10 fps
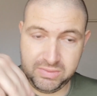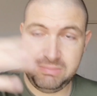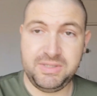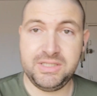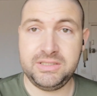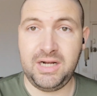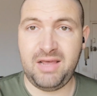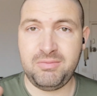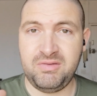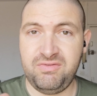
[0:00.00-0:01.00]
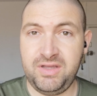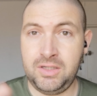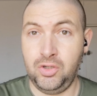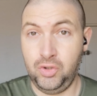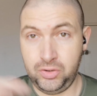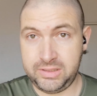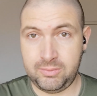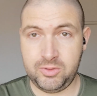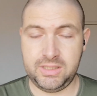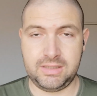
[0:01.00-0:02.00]
d'épisodes dans la même veine,
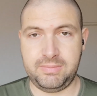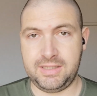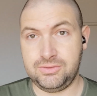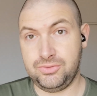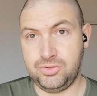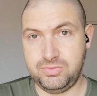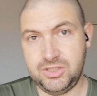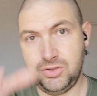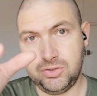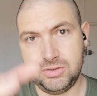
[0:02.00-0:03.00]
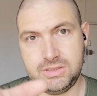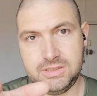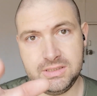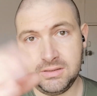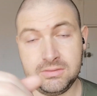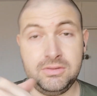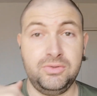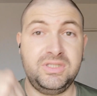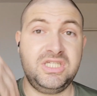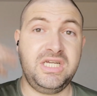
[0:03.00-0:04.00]
notamment des réparations d'objets du quotidien qui
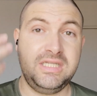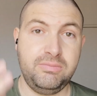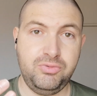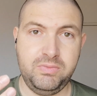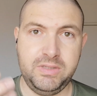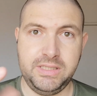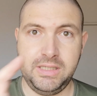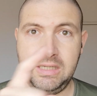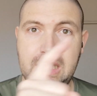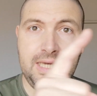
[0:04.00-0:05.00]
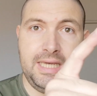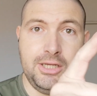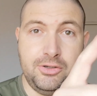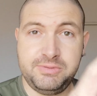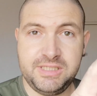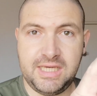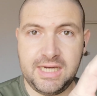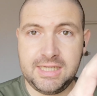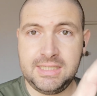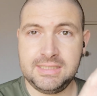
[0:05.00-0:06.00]
ont déjà été publiés. Et le petit
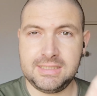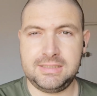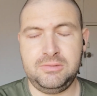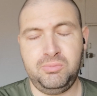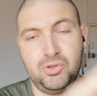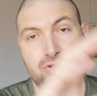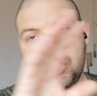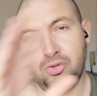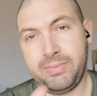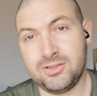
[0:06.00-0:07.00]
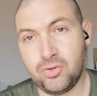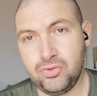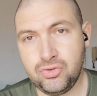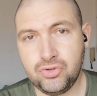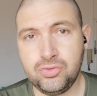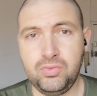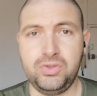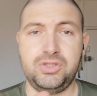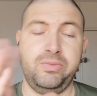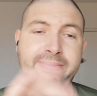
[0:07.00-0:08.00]
carré, ça c'est pour ceux qui ne sont pas trop YouTube ou
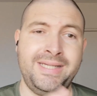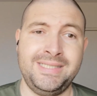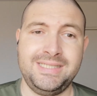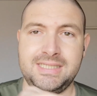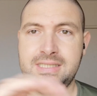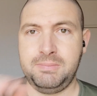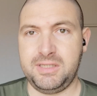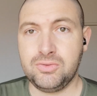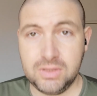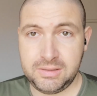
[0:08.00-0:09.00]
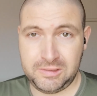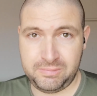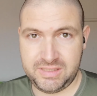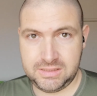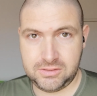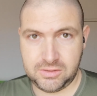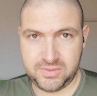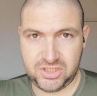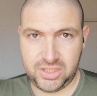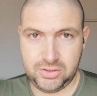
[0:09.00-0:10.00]
qui ne sont pas intéressés par toutes les thématiques sur
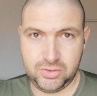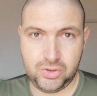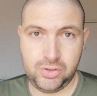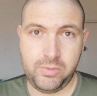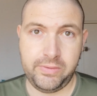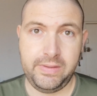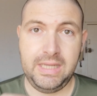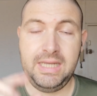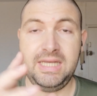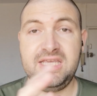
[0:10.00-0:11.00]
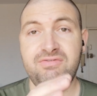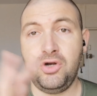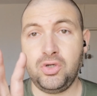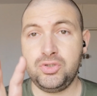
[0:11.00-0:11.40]
ma chaîne YouTube et qui veulent